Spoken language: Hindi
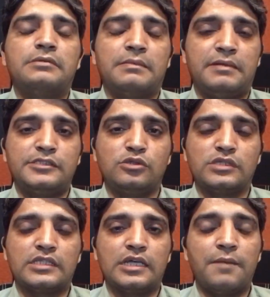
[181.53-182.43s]
साहब के पास
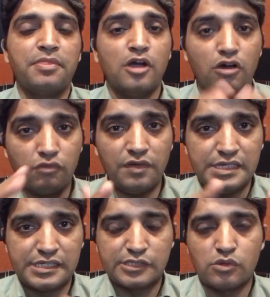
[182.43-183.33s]
होता था और वो
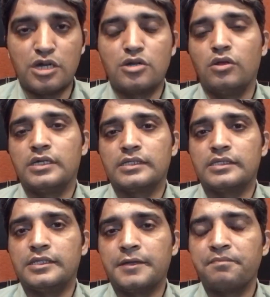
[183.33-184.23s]
वहीं से इसको कंट्रोल
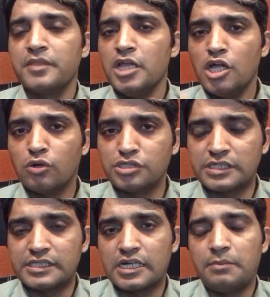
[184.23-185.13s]
करते थे कुछ
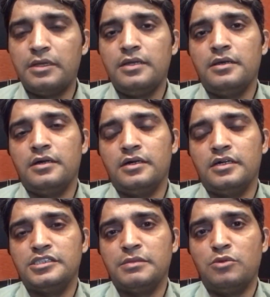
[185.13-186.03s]
अरसा कबल
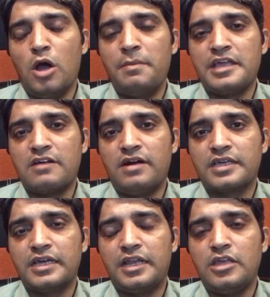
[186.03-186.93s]
जब नौ मई का
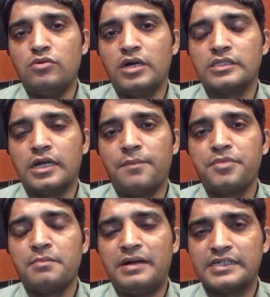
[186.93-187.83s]
वाक़ नहीं हुआ था
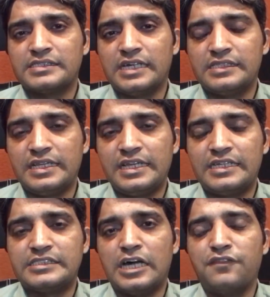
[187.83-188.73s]
पाकिस्तान तरीके
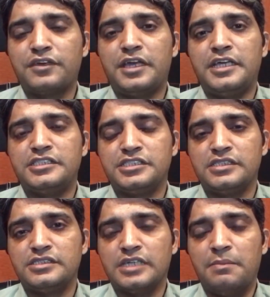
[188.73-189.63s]
इंसाफ के
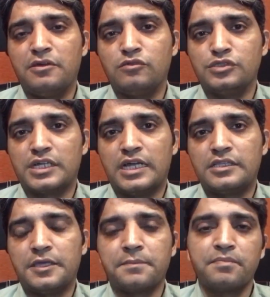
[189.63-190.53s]
चंद सबक गुजरा
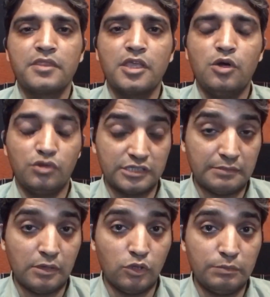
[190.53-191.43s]
थे उनके साथ
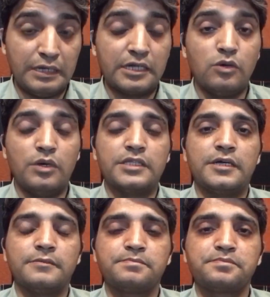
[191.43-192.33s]
मैं खुद बैठा हुआ था